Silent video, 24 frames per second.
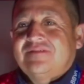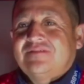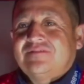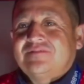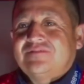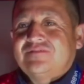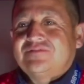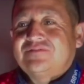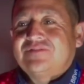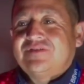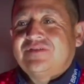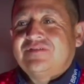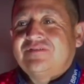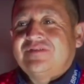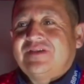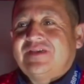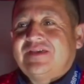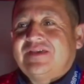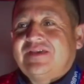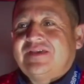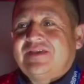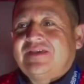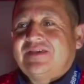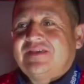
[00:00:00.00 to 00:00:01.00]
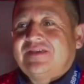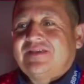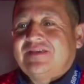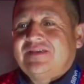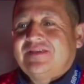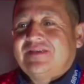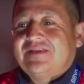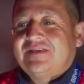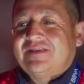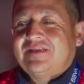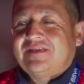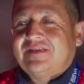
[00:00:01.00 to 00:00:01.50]
un sueño que,
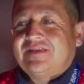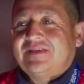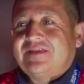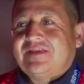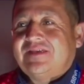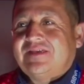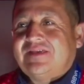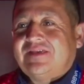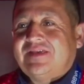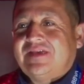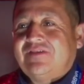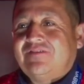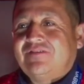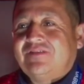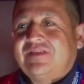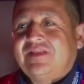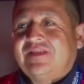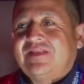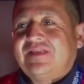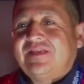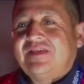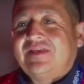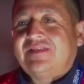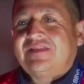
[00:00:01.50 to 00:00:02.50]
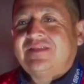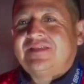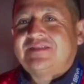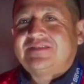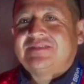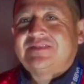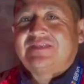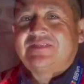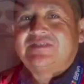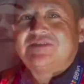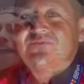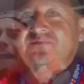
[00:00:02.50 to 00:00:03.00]
que yo tenía
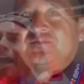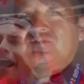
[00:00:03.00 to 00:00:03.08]
desde hace